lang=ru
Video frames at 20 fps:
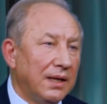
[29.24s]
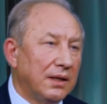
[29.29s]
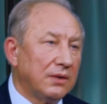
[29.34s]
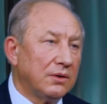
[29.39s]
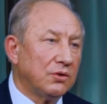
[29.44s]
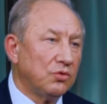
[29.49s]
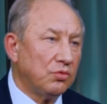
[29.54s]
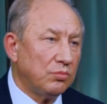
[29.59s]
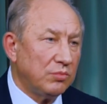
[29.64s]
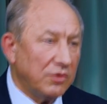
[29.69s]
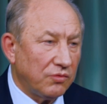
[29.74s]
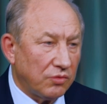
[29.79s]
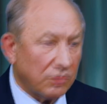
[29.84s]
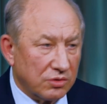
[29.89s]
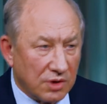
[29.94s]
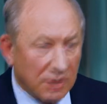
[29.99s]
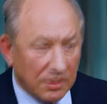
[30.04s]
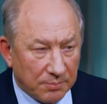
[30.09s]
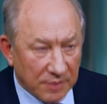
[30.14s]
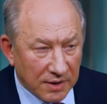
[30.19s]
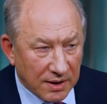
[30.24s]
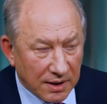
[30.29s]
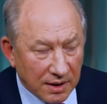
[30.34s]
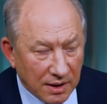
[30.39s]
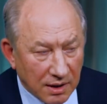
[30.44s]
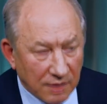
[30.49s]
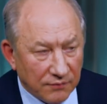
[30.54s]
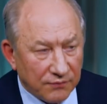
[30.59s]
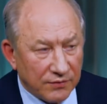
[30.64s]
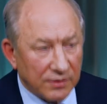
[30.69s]
Но ну, мы, вот
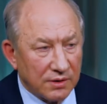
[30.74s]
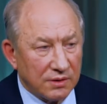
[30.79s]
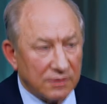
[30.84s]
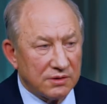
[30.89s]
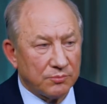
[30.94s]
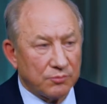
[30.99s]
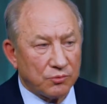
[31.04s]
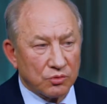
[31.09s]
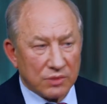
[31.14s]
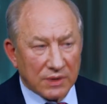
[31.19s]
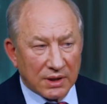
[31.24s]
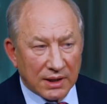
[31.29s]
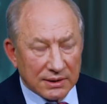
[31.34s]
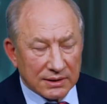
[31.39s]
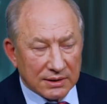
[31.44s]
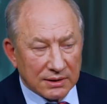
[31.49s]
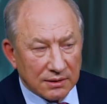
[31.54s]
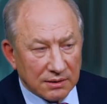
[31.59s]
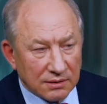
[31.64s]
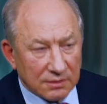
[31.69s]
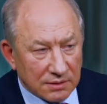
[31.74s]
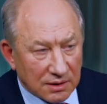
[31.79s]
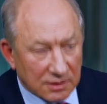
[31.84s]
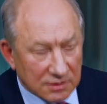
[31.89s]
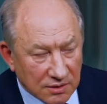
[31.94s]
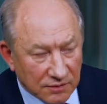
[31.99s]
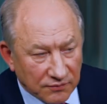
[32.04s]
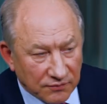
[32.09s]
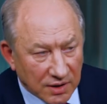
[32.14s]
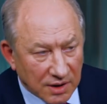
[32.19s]
КПРФ и депутаты,
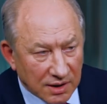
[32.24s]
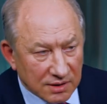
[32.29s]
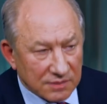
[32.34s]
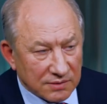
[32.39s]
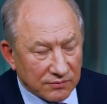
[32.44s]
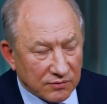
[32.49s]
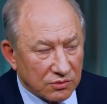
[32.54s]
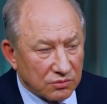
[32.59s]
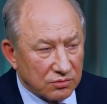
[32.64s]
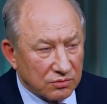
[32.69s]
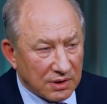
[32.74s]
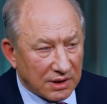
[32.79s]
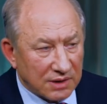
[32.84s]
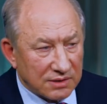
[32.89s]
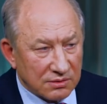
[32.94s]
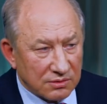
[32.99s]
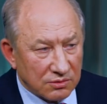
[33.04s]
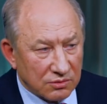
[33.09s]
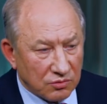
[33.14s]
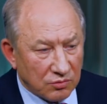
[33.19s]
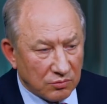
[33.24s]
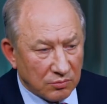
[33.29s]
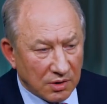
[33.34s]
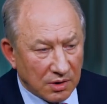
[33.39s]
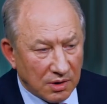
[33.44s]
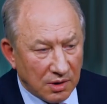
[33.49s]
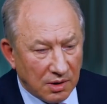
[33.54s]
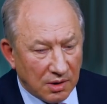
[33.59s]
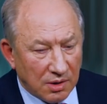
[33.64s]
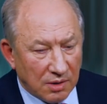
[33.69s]
наши фракции в Государственной
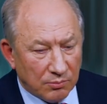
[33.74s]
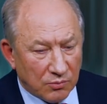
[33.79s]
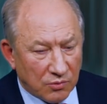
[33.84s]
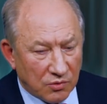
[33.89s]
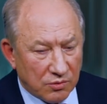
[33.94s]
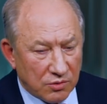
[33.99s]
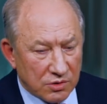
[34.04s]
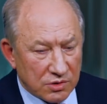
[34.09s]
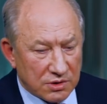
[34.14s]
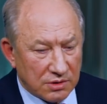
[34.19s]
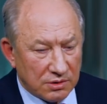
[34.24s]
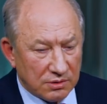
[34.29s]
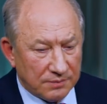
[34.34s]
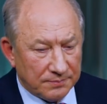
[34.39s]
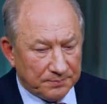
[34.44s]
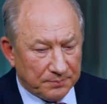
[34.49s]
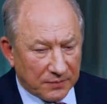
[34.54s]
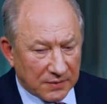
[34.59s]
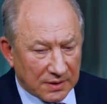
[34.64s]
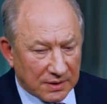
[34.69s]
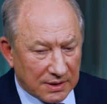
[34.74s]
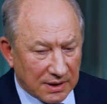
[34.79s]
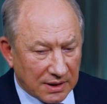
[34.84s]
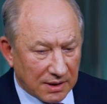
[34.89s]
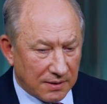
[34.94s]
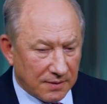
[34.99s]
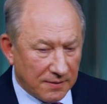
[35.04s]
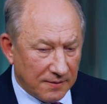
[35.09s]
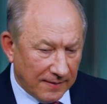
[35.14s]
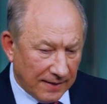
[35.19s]
Думе, мы очень
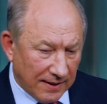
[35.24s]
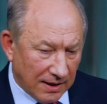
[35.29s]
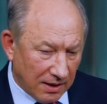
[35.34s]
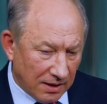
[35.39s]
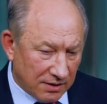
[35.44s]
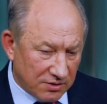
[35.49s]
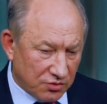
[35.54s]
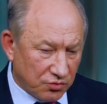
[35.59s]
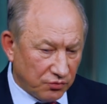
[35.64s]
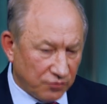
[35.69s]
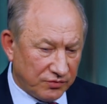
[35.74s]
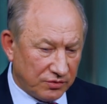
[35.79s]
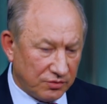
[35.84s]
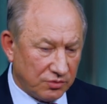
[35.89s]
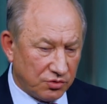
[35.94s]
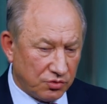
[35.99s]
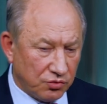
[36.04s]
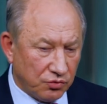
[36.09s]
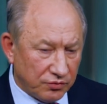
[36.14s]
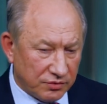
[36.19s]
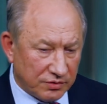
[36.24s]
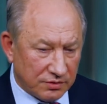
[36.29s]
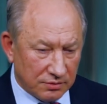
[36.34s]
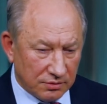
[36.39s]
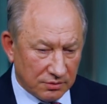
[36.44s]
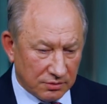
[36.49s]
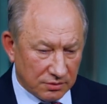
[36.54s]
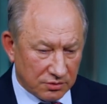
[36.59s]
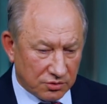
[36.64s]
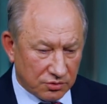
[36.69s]
так чувств, чувств,
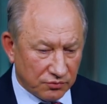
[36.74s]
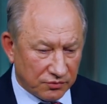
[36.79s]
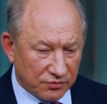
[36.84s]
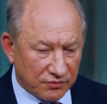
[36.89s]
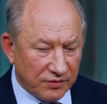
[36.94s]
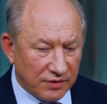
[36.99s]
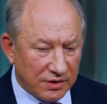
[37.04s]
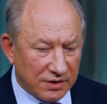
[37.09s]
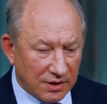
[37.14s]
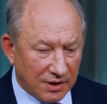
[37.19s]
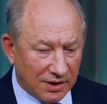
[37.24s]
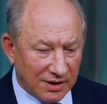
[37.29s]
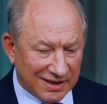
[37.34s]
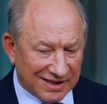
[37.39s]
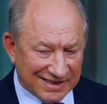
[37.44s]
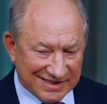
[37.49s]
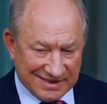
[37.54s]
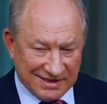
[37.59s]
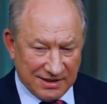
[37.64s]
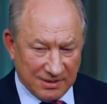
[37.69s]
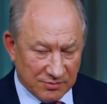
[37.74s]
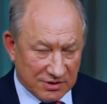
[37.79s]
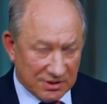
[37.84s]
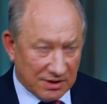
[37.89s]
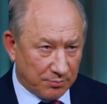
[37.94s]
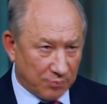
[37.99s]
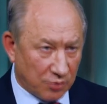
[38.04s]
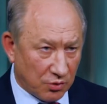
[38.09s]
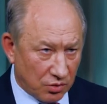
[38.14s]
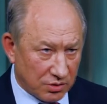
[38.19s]
э, чувствительны к тем
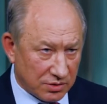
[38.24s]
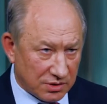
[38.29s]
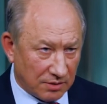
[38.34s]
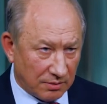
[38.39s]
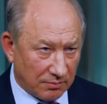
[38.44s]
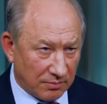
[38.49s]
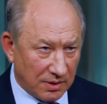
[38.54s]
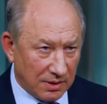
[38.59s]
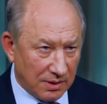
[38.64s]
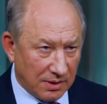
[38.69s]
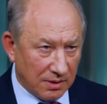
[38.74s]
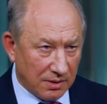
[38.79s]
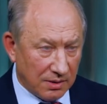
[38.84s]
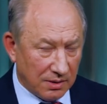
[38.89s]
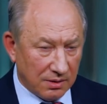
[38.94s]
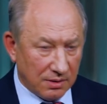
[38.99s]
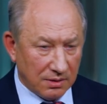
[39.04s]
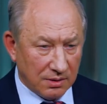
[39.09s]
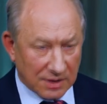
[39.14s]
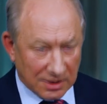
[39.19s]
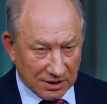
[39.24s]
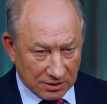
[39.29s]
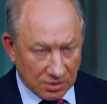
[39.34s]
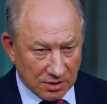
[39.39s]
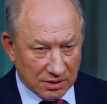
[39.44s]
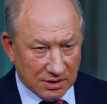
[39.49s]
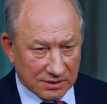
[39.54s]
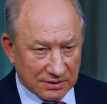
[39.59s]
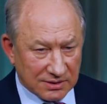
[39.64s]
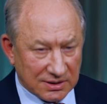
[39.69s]
запросам, э, как,
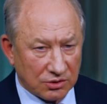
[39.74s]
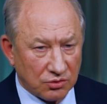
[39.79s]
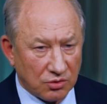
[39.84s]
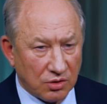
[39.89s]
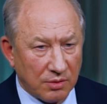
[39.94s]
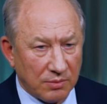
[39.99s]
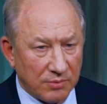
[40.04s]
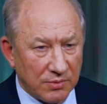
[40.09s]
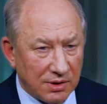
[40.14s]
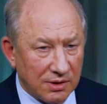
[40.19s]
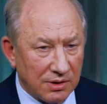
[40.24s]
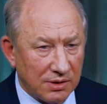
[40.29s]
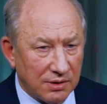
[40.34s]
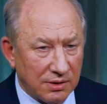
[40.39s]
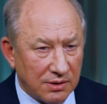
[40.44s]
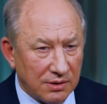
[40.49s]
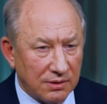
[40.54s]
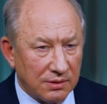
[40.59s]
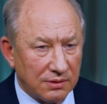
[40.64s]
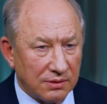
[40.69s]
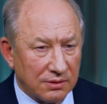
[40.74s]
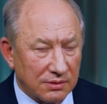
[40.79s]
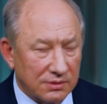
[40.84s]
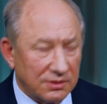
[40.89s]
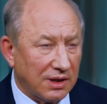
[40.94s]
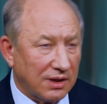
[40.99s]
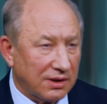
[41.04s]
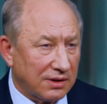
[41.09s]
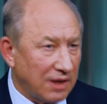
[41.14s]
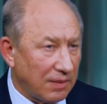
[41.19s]
с которыми э,
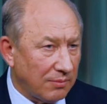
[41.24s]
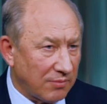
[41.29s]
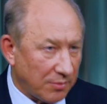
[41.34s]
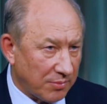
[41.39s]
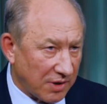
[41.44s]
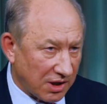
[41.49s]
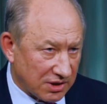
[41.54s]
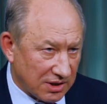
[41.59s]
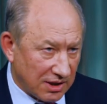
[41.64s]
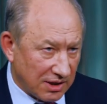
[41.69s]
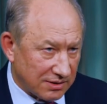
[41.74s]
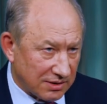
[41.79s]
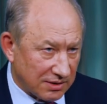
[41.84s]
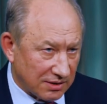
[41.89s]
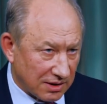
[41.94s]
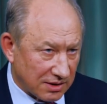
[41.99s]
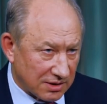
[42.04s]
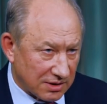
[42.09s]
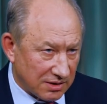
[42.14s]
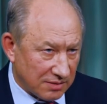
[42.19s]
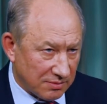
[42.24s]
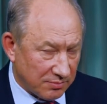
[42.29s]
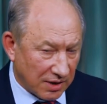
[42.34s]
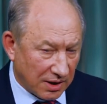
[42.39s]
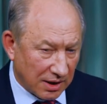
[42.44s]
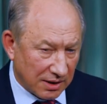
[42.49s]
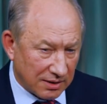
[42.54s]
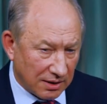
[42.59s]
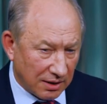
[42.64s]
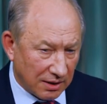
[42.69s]
на, к нам обращаются наши
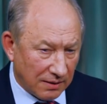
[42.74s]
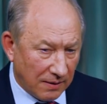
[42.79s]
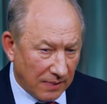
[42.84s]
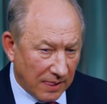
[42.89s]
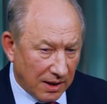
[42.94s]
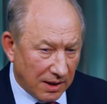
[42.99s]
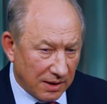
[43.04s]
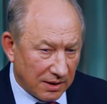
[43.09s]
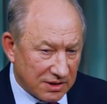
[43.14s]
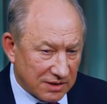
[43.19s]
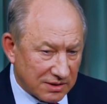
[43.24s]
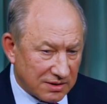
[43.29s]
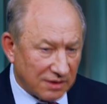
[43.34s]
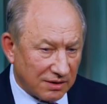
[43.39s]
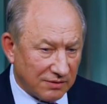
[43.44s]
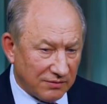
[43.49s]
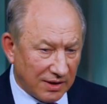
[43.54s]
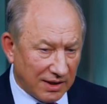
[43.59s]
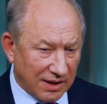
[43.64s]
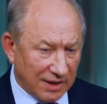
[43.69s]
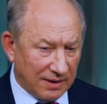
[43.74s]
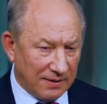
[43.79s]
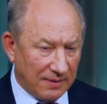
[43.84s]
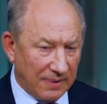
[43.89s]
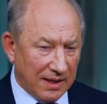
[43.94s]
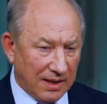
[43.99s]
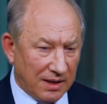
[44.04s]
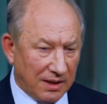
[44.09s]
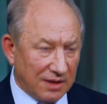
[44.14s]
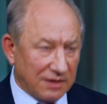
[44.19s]
избиратели. Честно говоря,
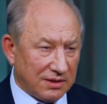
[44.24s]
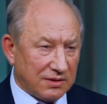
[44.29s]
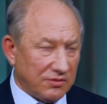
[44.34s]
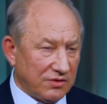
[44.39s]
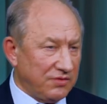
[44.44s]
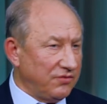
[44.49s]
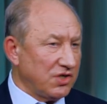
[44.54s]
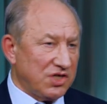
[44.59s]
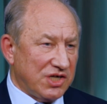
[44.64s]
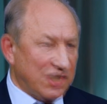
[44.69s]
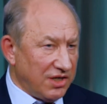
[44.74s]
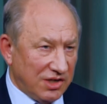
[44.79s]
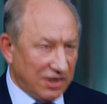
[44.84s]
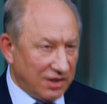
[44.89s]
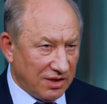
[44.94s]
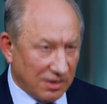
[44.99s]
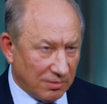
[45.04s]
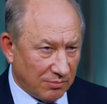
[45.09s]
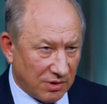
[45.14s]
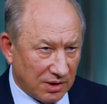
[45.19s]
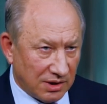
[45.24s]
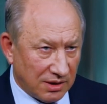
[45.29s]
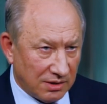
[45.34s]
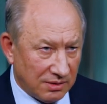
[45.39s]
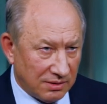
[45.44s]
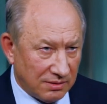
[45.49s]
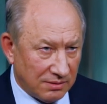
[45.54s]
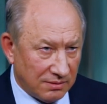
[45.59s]
этого движения не было.